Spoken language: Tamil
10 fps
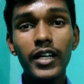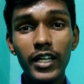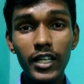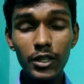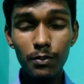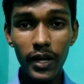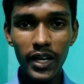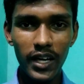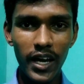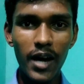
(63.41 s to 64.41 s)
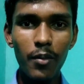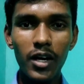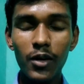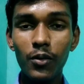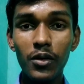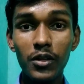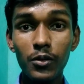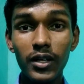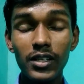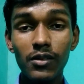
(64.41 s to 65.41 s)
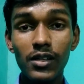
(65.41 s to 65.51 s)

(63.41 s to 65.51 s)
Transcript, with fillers: இன்டிஸ்பிளே கேமரான்னு ஒரு இது எடுத்துகிட்டு